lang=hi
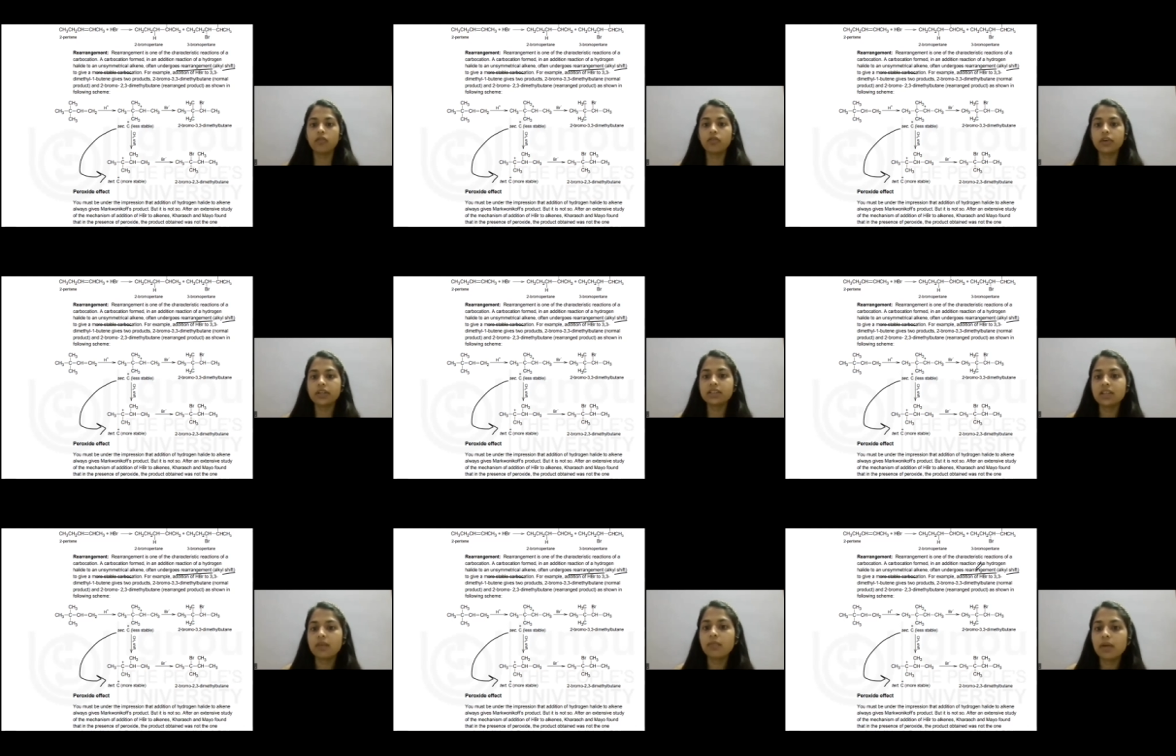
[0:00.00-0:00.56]
फॉर
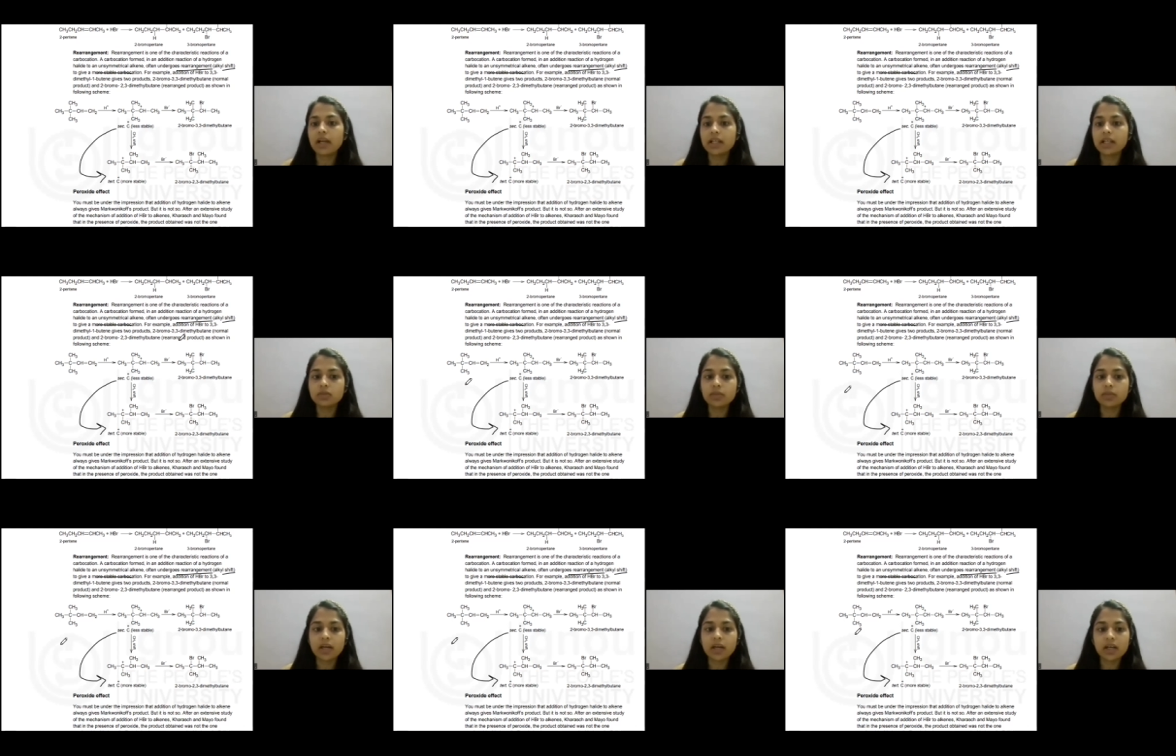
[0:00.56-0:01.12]
एग्जाम्पल
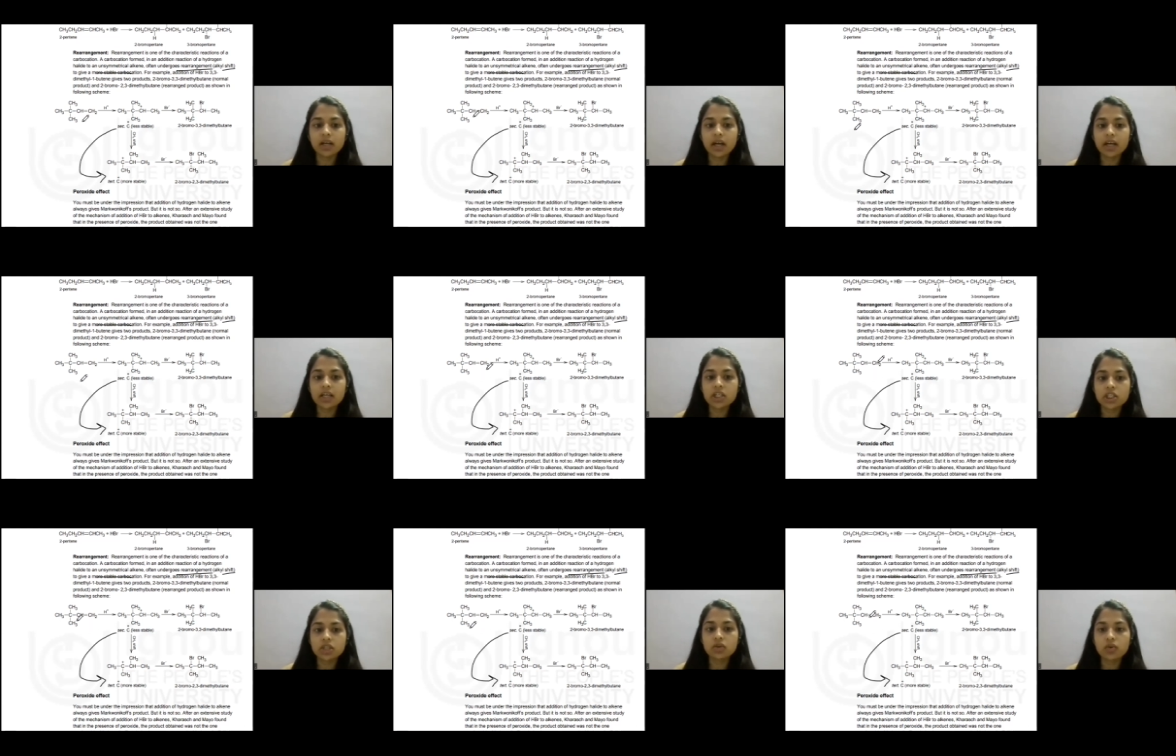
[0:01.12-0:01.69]
एच बी आर का
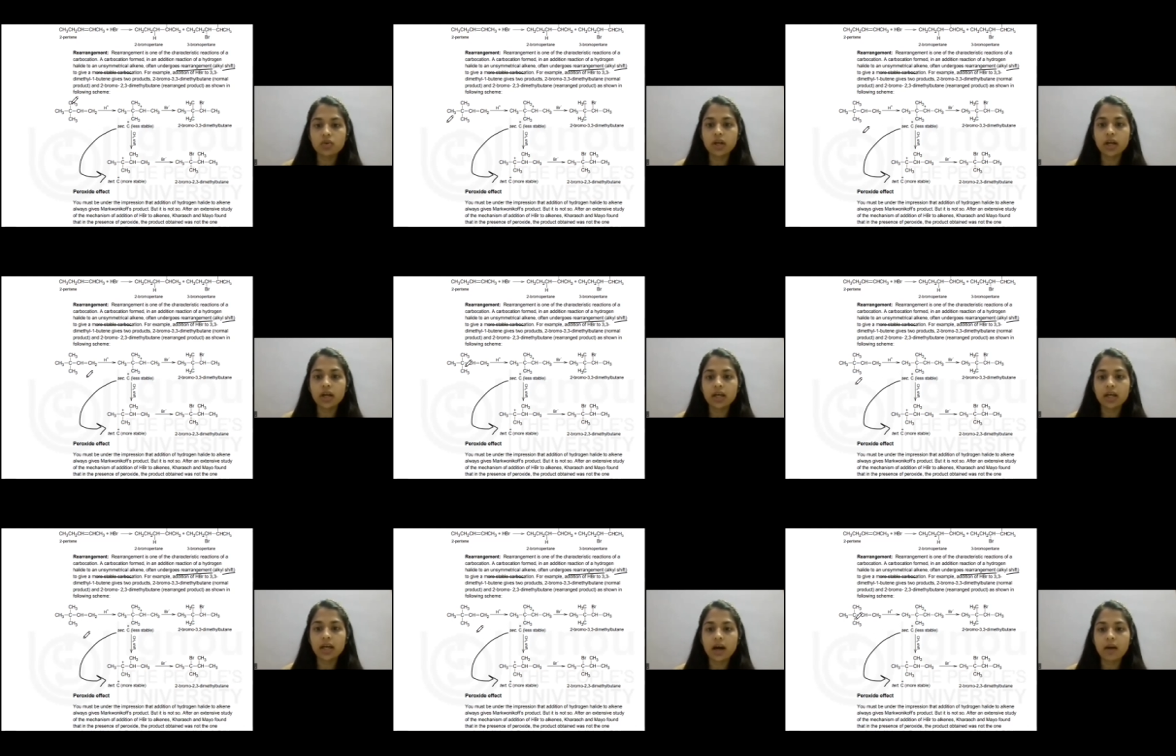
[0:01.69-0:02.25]
एडिशन हो रहा
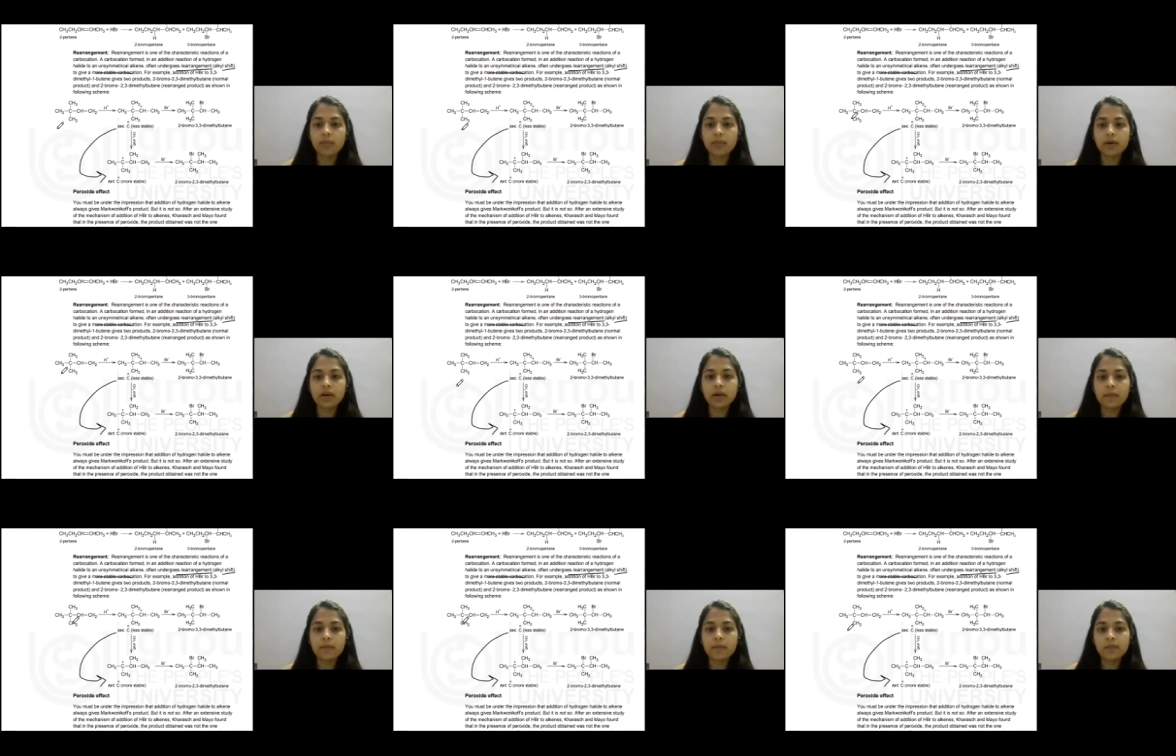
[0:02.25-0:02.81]
है यहाँ
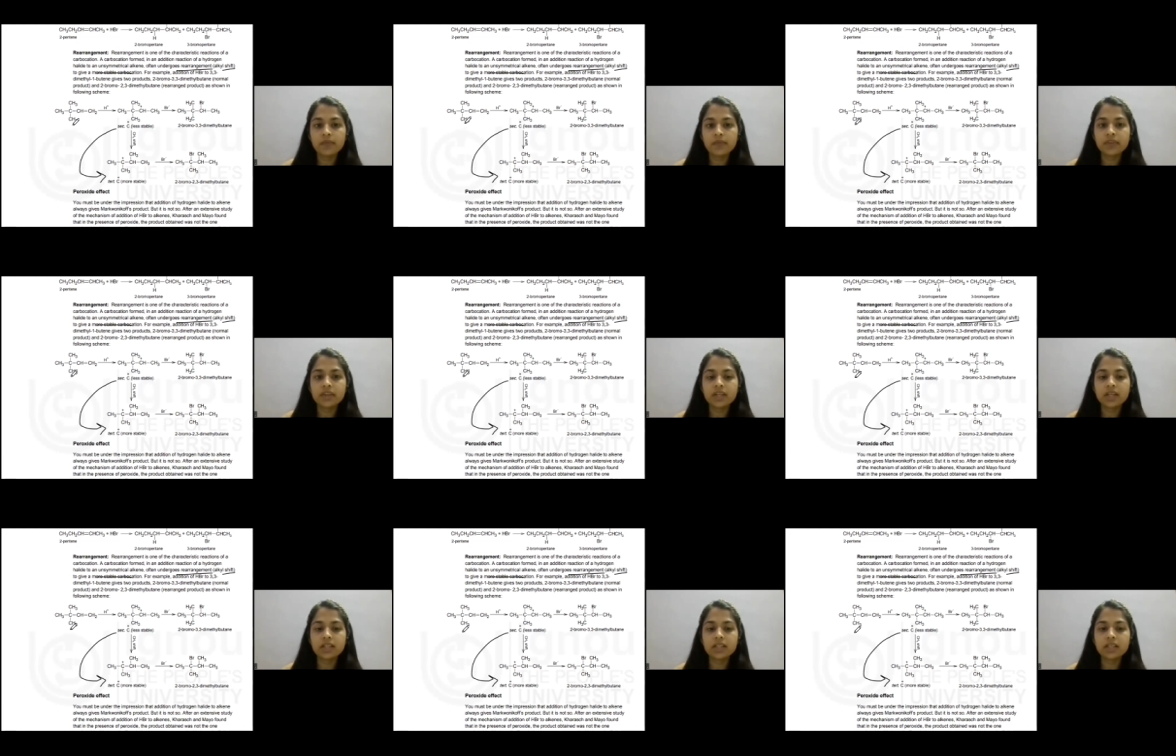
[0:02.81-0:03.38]
पर
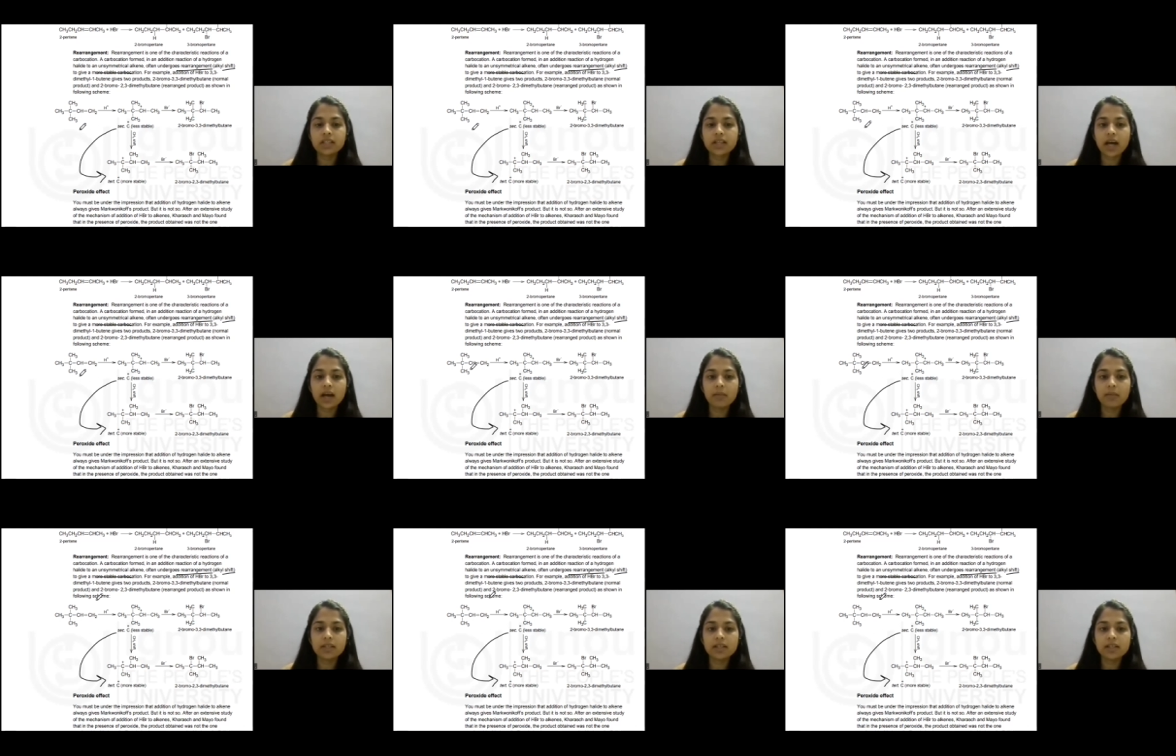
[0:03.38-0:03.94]
थ्री थ्री
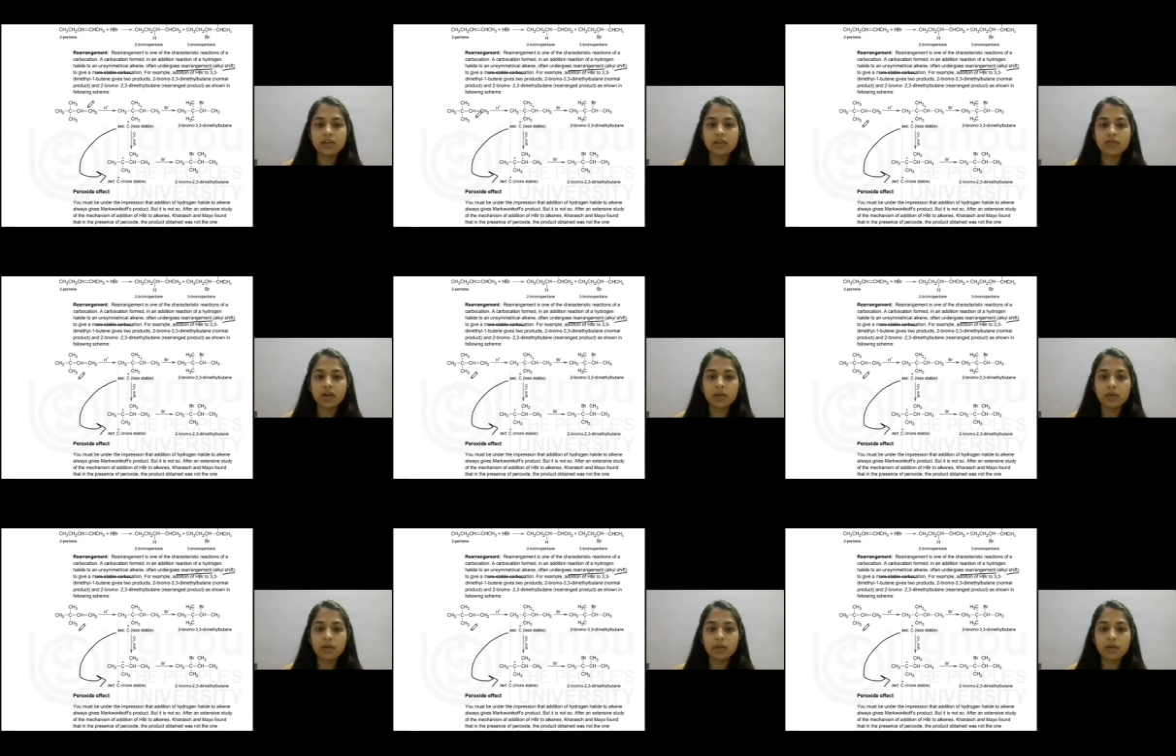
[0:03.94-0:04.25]
डायमिथिल